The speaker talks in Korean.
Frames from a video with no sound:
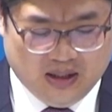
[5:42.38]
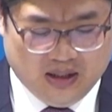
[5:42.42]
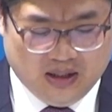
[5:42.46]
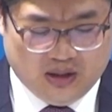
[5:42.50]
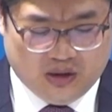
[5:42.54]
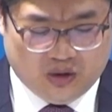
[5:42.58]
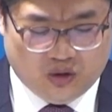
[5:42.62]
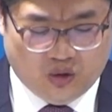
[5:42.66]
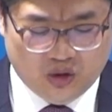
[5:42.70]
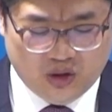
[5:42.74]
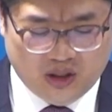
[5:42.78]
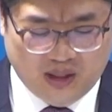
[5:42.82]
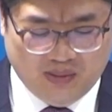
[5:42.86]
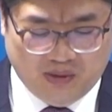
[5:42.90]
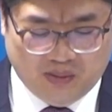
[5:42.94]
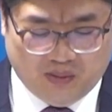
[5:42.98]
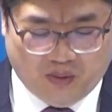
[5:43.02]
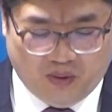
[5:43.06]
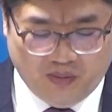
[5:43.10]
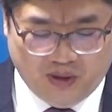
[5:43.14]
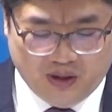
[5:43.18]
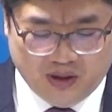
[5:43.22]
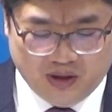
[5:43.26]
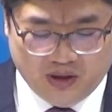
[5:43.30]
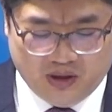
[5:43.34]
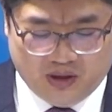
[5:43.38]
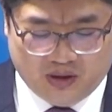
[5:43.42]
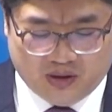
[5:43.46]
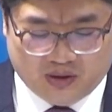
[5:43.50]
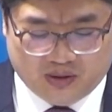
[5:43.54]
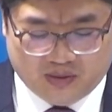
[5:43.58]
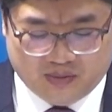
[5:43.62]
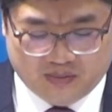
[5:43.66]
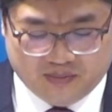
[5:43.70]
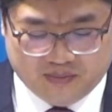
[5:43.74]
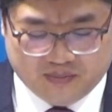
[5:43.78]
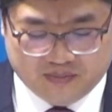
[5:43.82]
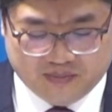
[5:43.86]
요셉을
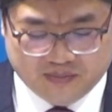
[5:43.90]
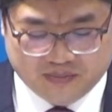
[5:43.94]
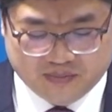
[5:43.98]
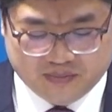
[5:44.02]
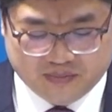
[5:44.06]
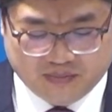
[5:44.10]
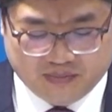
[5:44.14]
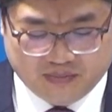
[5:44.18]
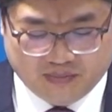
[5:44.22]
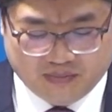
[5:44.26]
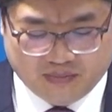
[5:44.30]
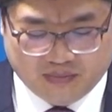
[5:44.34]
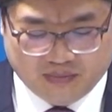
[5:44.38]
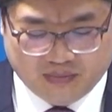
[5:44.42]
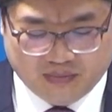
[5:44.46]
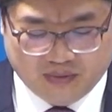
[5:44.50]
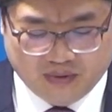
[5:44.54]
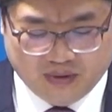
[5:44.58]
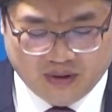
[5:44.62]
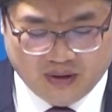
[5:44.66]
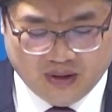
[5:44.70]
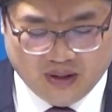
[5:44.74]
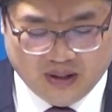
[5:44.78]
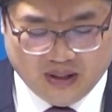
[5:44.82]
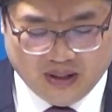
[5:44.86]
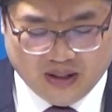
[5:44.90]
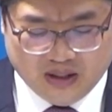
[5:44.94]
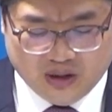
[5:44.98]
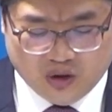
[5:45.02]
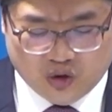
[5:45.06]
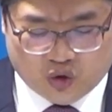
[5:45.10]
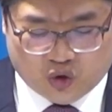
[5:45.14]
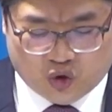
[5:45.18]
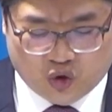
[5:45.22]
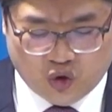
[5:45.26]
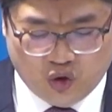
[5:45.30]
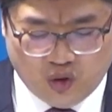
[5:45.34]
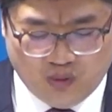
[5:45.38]
보면요.
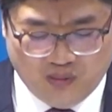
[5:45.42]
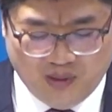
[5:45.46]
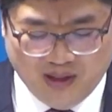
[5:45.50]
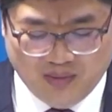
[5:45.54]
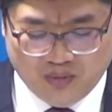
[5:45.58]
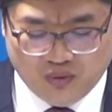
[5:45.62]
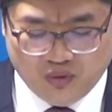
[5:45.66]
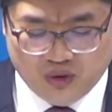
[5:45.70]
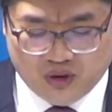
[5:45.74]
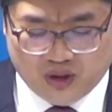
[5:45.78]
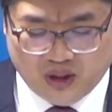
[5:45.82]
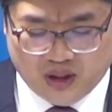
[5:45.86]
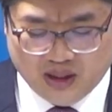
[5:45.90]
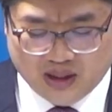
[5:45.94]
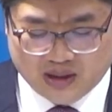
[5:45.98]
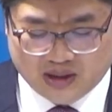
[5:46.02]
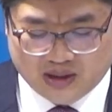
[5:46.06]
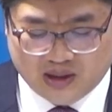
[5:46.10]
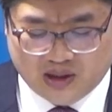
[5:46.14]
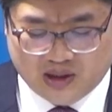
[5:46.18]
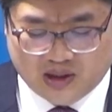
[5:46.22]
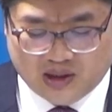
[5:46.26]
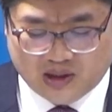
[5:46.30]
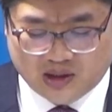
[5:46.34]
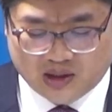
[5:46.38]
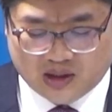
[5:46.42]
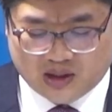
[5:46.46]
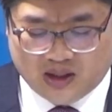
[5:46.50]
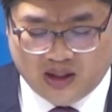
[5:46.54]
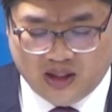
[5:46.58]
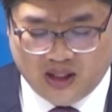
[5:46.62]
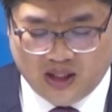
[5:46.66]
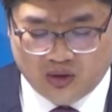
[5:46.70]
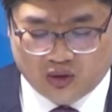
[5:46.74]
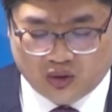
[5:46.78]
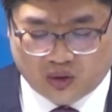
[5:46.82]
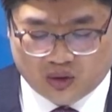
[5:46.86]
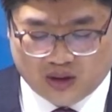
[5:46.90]
죽음의 문턱에서
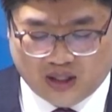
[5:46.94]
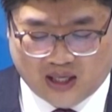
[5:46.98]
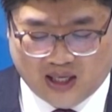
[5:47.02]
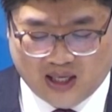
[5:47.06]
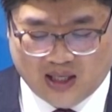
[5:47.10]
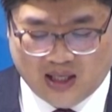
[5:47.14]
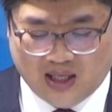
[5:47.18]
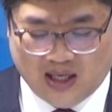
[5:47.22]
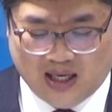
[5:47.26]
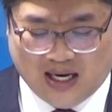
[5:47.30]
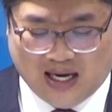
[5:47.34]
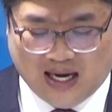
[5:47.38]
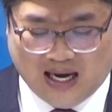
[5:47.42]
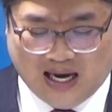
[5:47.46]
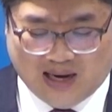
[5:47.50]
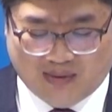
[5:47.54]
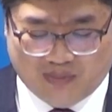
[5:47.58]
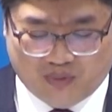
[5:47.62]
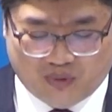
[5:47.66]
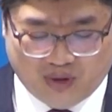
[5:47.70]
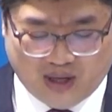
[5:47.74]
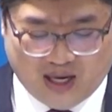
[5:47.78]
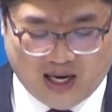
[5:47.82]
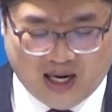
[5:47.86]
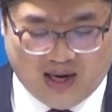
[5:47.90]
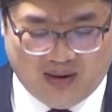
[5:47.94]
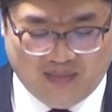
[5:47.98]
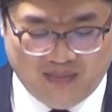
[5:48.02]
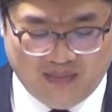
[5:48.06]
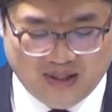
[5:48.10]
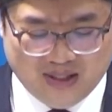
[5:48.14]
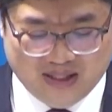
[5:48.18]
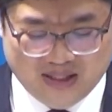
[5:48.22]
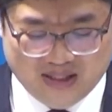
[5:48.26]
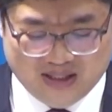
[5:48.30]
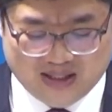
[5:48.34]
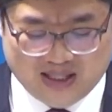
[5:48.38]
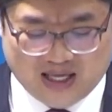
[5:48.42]
그의 조상 아브라함,
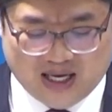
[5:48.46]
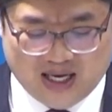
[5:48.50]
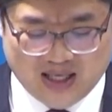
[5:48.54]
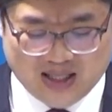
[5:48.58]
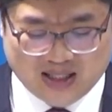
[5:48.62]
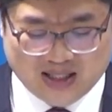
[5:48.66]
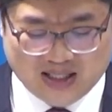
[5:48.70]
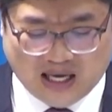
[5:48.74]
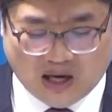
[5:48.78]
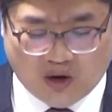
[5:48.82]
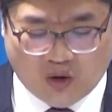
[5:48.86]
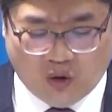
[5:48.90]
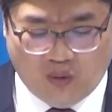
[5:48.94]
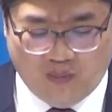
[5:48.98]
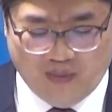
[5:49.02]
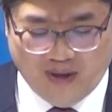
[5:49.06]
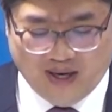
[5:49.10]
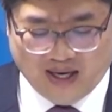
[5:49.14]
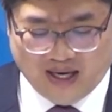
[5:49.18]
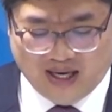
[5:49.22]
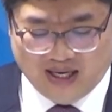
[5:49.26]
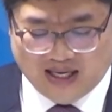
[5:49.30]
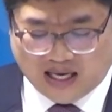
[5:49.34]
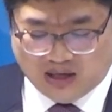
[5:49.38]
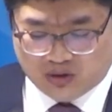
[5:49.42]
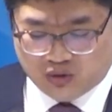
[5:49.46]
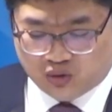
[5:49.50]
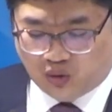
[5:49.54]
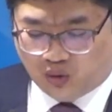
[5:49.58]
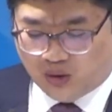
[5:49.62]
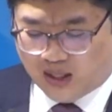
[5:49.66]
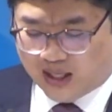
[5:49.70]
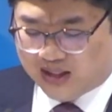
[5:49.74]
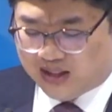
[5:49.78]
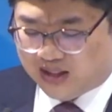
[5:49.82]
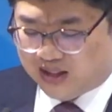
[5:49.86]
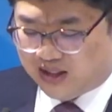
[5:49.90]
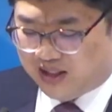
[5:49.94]
이삭, 야곱에게
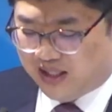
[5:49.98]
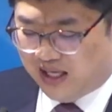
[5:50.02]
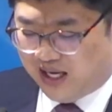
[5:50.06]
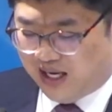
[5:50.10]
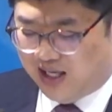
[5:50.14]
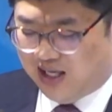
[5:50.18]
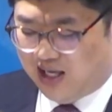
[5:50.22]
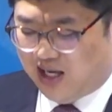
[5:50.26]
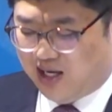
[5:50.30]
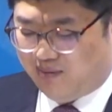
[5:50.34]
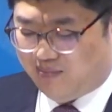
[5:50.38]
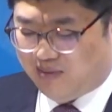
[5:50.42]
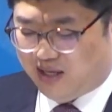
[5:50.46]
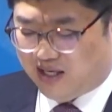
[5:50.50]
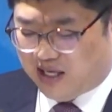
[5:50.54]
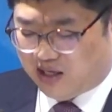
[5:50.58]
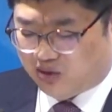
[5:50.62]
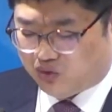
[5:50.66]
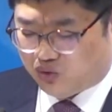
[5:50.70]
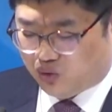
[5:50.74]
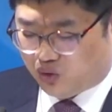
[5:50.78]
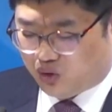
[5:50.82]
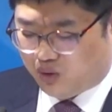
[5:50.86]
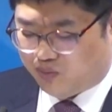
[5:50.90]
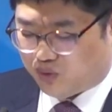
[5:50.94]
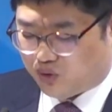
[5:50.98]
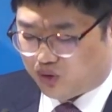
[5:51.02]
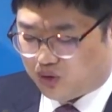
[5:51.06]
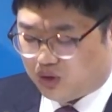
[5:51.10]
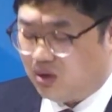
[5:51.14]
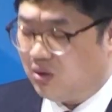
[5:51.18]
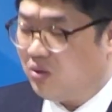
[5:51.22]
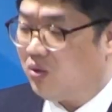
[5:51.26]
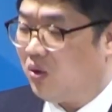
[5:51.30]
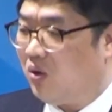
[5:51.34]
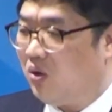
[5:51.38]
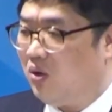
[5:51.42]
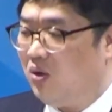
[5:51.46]
약속하신 하나님의 약속을
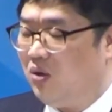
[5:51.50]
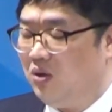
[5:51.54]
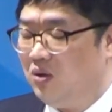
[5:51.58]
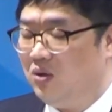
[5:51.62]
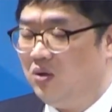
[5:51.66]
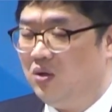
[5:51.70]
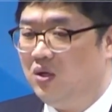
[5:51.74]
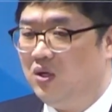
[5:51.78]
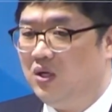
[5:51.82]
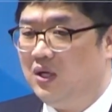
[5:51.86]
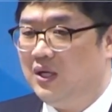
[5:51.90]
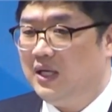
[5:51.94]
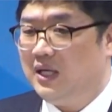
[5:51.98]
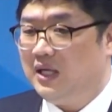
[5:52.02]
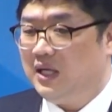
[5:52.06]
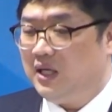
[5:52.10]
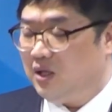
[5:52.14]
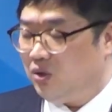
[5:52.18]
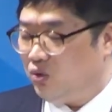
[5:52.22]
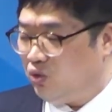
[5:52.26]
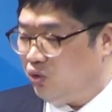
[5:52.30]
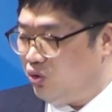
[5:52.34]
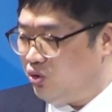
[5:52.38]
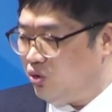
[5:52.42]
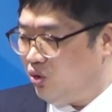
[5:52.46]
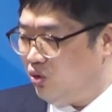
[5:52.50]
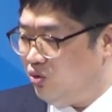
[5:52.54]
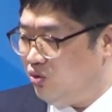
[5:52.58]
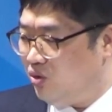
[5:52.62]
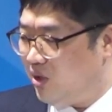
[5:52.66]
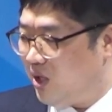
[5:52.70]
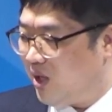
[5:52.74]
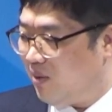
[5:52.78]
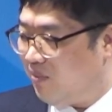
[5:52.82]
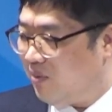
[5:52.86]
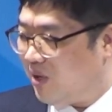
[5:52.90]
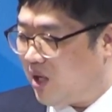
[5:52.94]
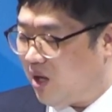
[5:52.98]
붙들고
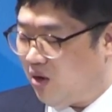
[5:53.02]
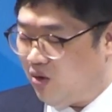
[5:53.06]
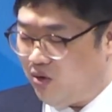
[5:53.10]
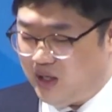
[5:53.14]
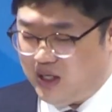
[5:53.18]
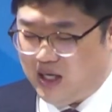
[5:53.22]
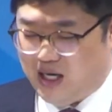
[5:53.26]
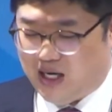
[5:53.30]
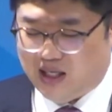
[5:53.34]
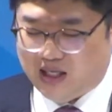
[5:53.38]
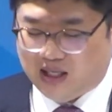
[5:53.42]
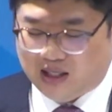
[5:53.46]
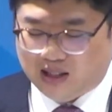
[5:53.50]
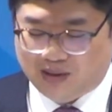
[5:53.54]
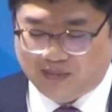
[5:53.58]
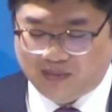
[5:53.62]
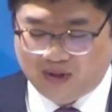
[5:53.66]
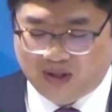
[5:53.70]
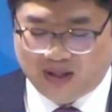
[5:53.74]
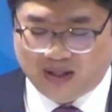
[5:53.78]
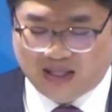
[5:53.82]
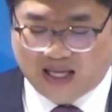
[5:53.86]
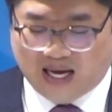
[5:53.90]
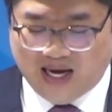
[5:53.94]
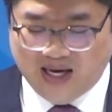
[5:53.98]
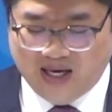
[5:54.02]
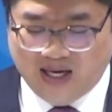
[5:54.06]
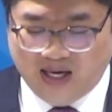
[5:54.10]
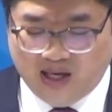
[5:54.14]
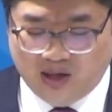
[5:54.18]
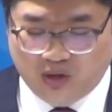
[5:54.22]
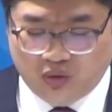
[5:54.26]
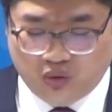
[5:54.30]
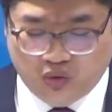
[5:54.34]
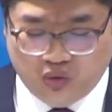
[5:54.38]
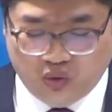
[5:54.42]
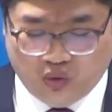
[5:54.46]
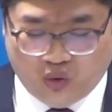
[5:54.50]
후손들에게 뭐라고 이야기하냐면
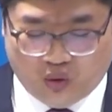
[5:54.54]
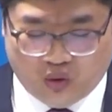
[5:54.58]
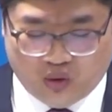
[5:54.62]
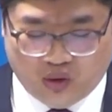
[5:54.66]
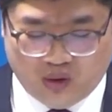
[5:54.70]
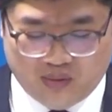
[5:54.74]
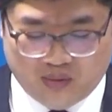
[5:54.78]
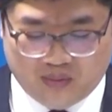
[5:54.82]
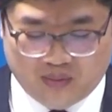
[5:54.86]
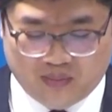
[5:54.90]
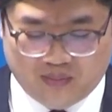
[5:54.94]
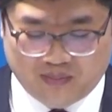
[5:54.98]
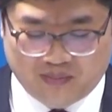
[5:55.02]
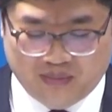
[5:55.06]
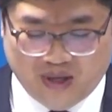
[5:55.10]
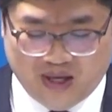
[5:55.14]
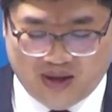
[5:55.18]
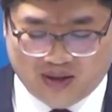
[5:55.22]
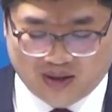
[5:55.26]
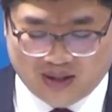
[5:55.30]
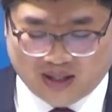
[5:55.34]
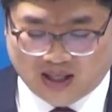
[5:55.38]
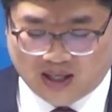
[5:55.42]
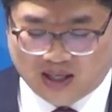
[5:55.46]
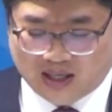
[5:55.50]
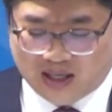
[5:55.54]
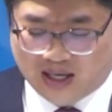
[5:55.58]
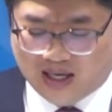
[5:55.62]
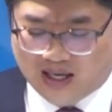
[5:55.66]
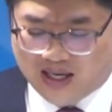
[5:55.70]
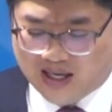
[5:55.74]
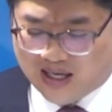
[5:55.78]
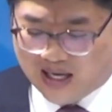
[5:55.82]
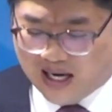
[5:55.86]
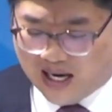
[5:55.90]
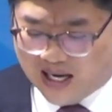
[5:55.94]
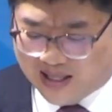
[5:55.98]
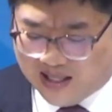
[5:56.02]
나의 유고를
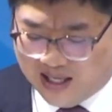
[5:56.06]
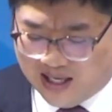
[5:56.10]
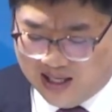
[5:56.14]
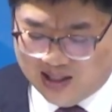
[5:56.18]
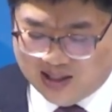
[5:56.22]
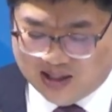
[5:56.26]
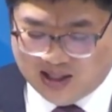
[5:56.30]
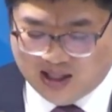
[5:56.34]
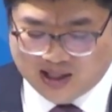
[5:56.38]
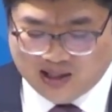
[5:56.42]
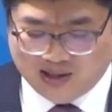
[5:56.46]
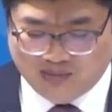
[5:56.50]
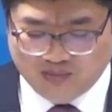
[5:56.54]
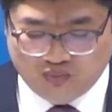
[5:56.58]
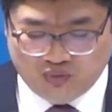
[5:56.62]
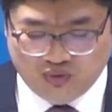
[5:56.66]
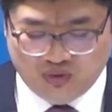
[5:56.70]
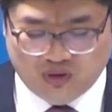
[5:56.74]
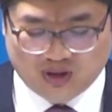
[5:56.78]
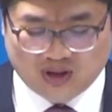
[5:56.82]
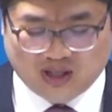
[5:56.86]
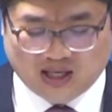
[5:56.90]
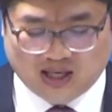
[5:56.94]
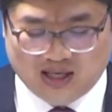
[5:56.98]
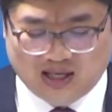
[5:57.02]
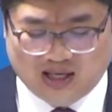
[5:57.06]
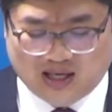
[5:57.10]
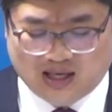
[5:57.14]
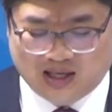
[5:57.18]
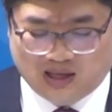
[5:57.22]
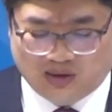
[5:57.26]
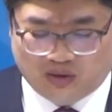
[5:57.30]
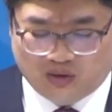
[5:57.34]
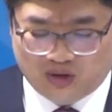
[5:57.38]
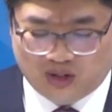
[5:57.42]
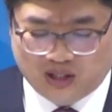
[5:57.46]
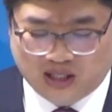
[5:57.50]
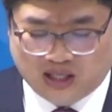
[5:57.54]
메어다가 가나안 땅에 묻어
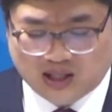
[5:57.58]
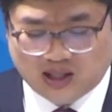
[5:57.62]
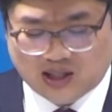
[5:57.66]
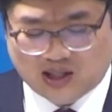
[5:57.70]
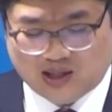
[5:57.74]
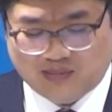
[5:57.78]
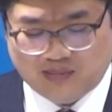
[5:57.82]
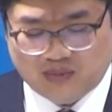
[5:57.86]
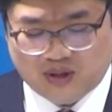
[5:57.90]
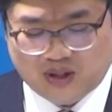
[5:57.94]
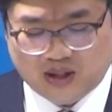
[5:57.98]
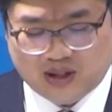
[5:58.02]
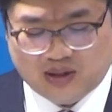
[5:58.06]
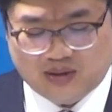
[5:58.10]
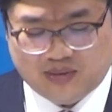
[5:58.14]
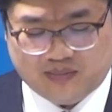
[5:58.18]
달라라고 이야기를 합니다.